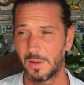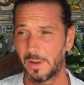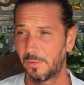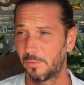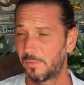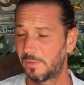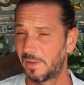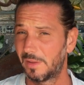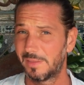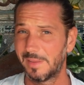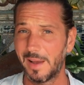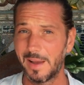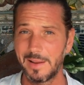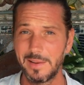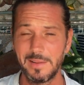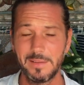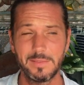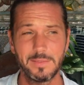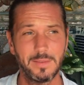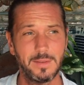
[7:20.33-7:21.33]
vous êtes
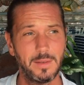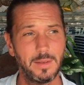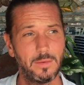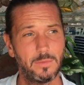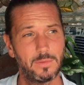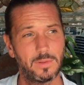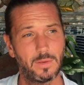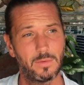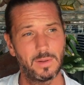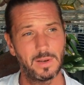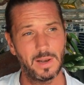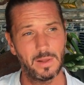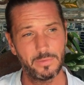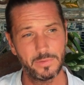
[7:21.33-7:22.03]
alité, vous avez de la